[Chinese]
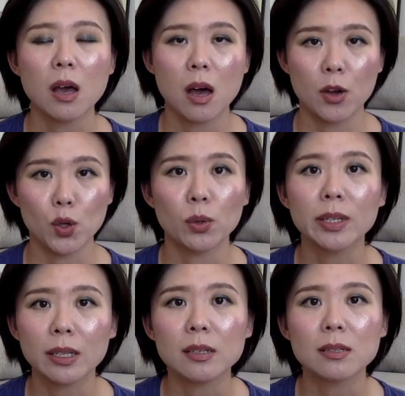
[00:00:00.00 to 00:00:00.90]
嗯，有一
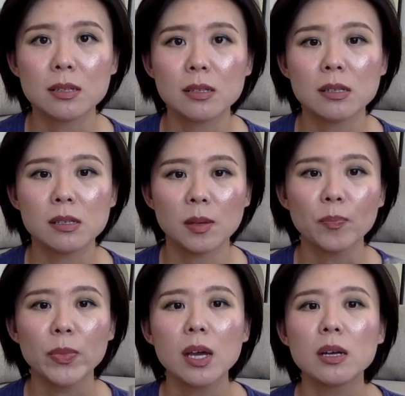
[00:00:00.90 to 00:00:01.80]
点点刺激性。
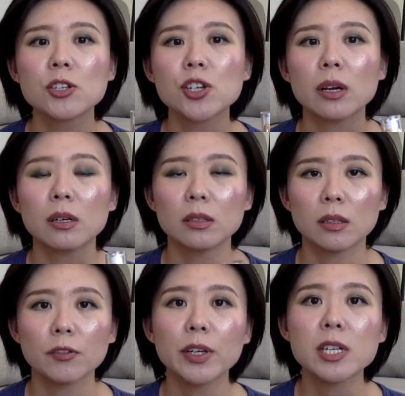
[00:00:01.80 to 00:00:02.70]
这个
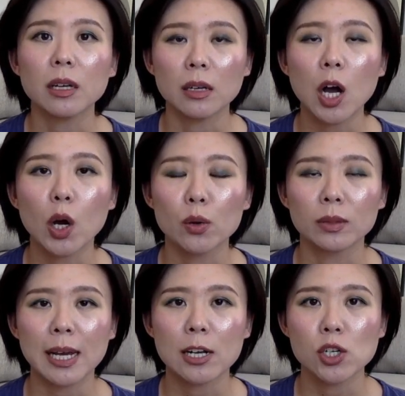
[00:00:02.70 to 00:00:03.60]
非常的好
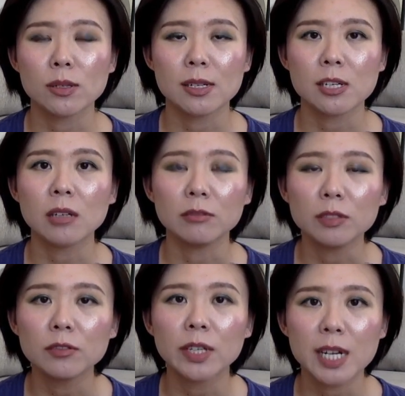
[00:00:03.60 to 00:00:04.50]
用，它首先成
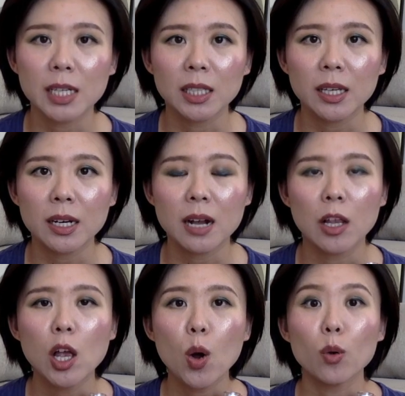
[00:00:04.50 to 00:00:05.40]
分非常的天然，
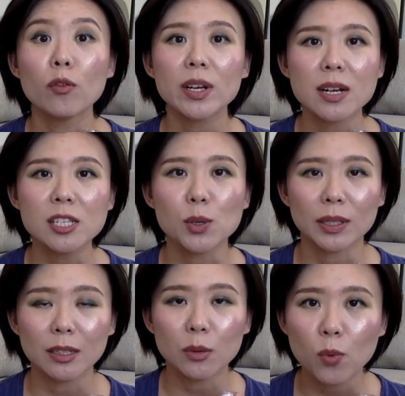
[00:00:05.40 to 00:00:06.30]
我非常喜欢
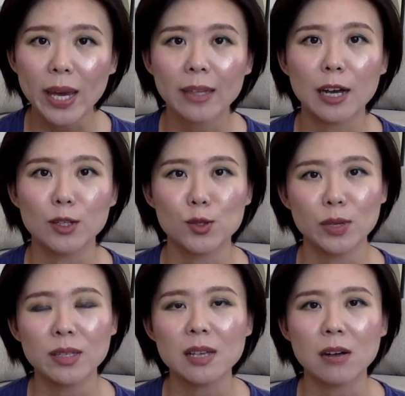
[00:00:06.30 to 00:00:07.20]
它的味道，所
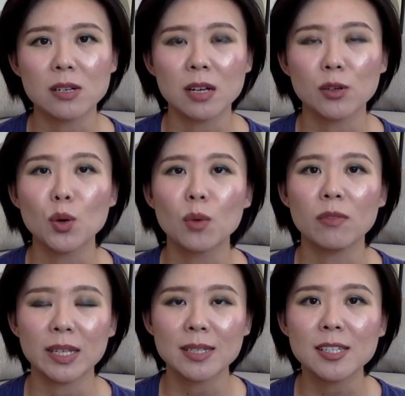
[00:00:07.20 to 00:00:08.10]
以早上用
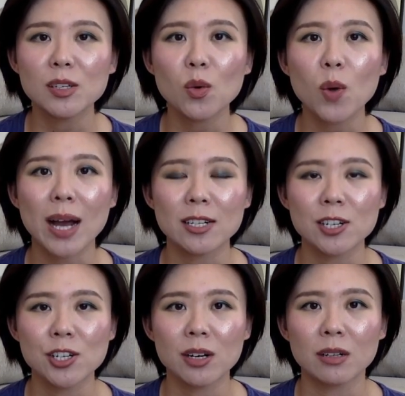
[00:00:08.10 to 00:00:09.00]
维 C 精华这个
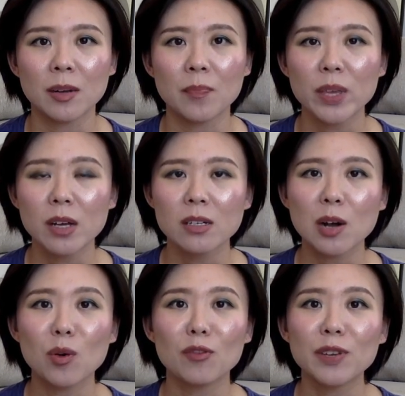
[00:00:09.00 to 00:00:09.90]
事儿呢，让
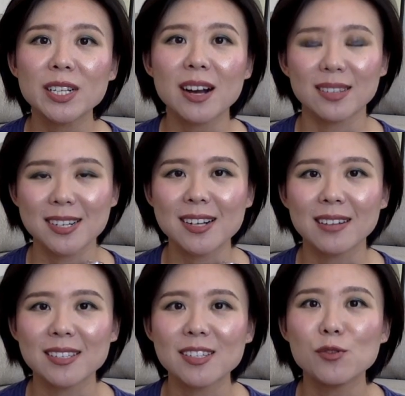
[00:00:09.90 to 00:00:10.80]
我非常的赏
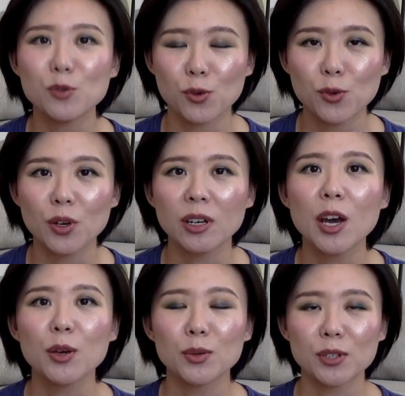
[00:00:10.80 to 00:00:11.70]
心愉悦。
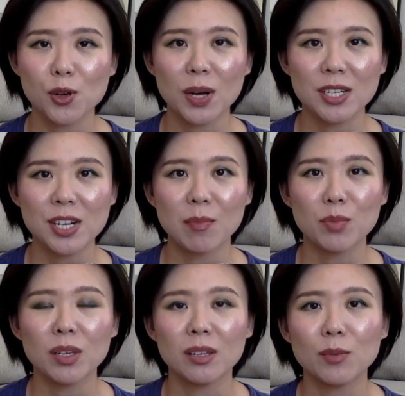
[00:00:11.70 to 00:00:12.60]
用这款产
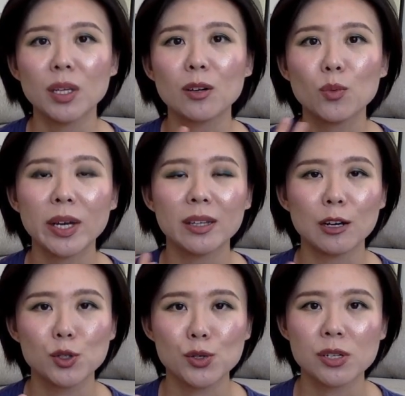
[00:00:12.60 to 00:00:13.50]
品，因为那个味道
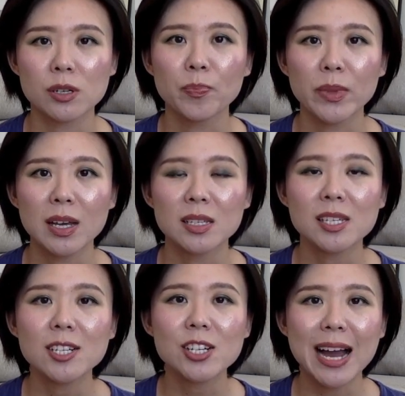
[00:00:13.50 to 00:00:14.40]
就是
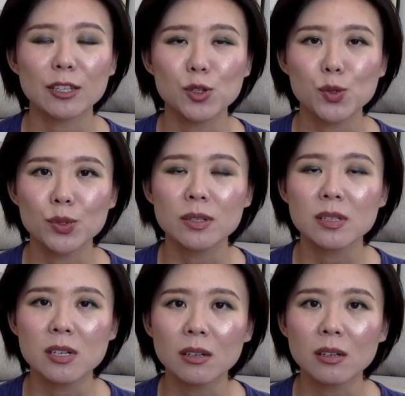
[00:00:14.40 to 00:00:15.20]
鲜榨的橘子汁